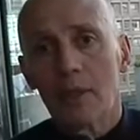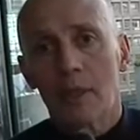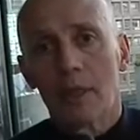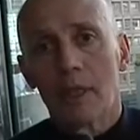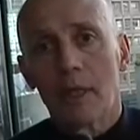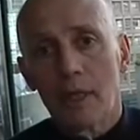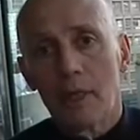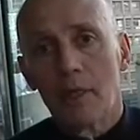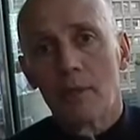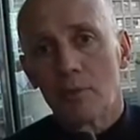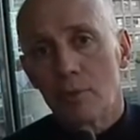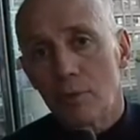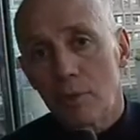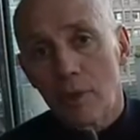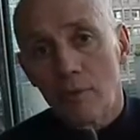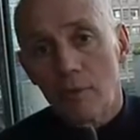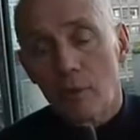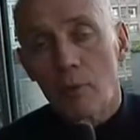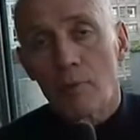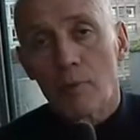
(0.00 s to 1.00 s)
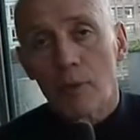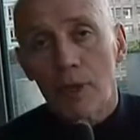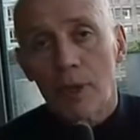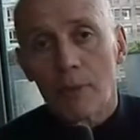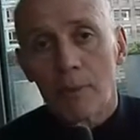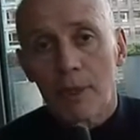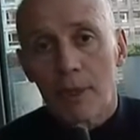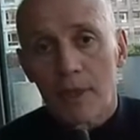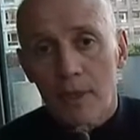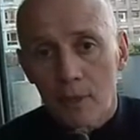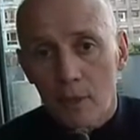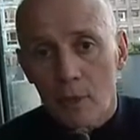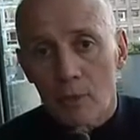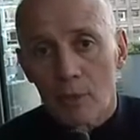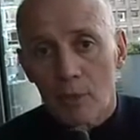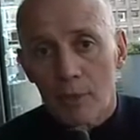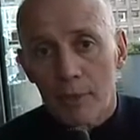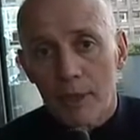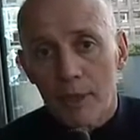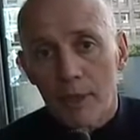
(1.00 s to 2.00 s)
et du développement d'applications
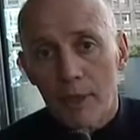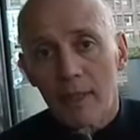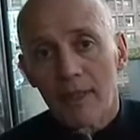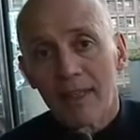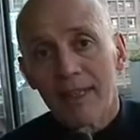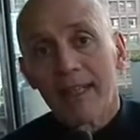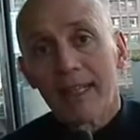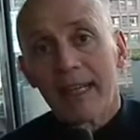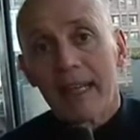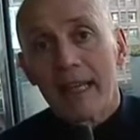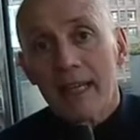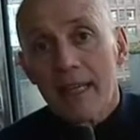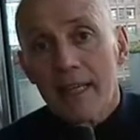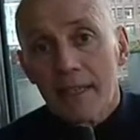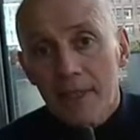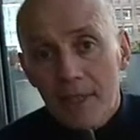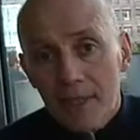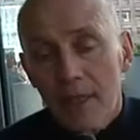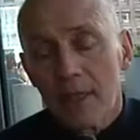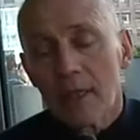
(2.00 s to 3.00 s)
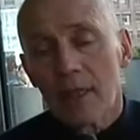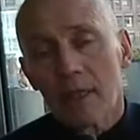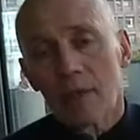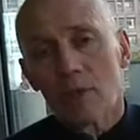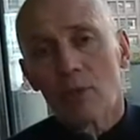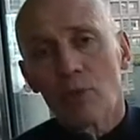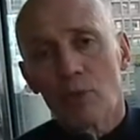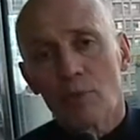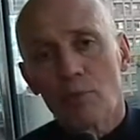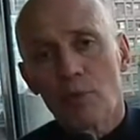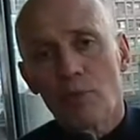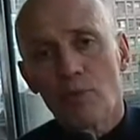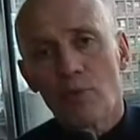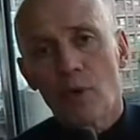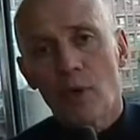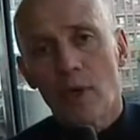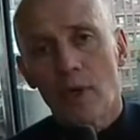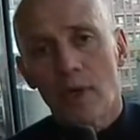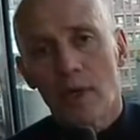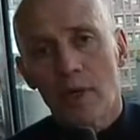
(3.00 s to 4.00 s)
mobiles et l'idée de
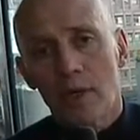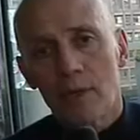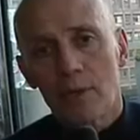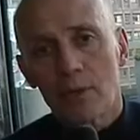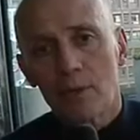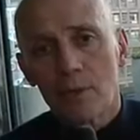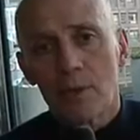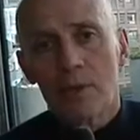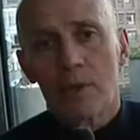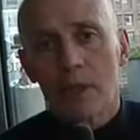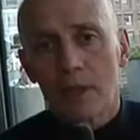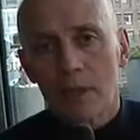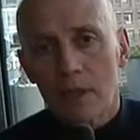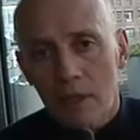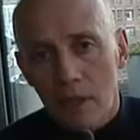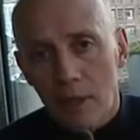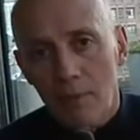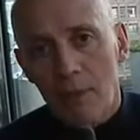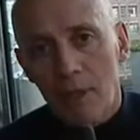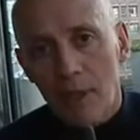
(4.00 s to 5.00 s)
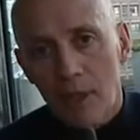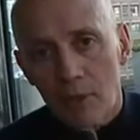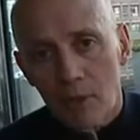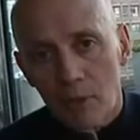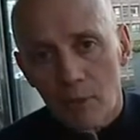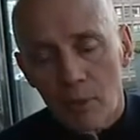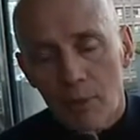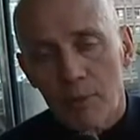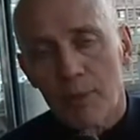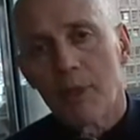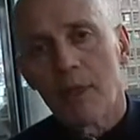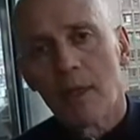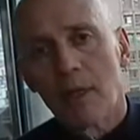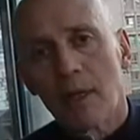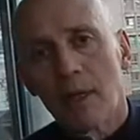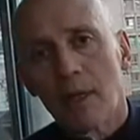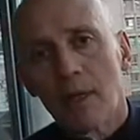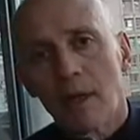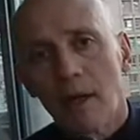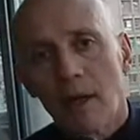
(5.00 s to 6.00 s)
pouvoir soutenir ces applications mobiles
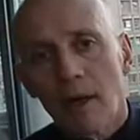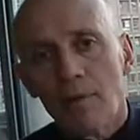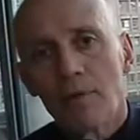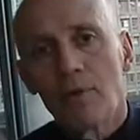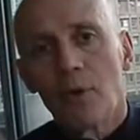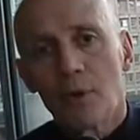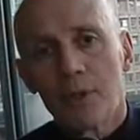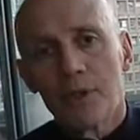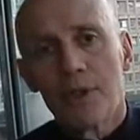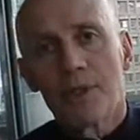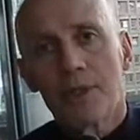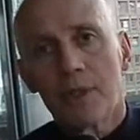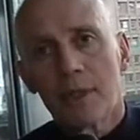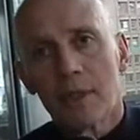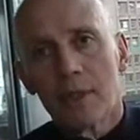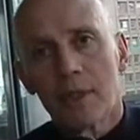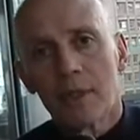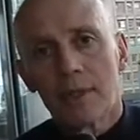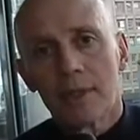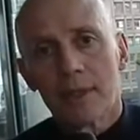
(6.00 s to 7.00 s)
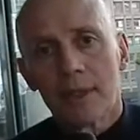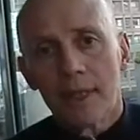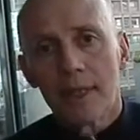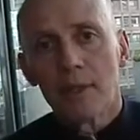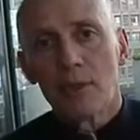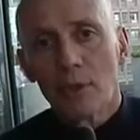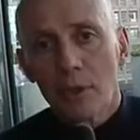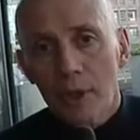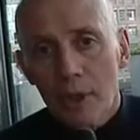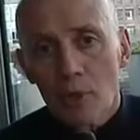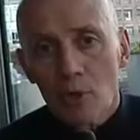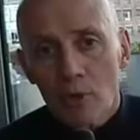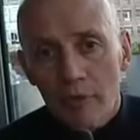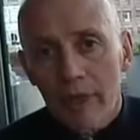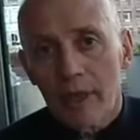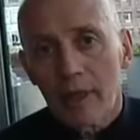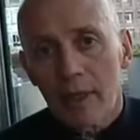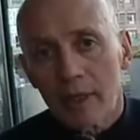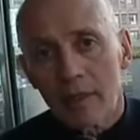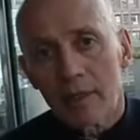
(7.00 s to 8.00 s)
en fournissant des données
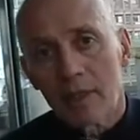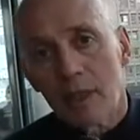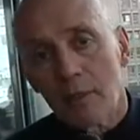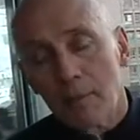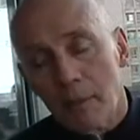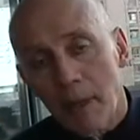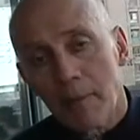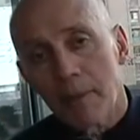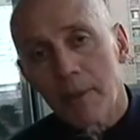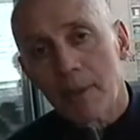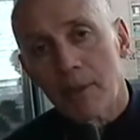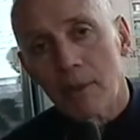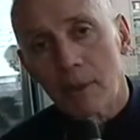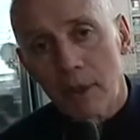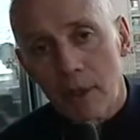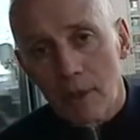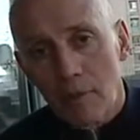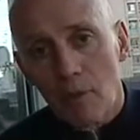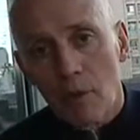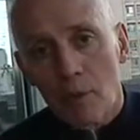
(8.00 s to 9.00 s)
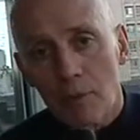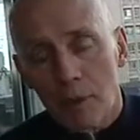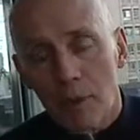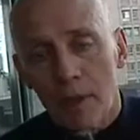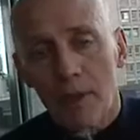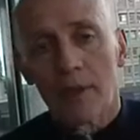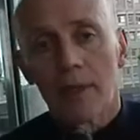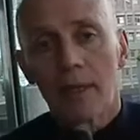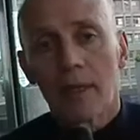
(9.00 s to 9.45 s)
ouvertes qui permettent de les développer.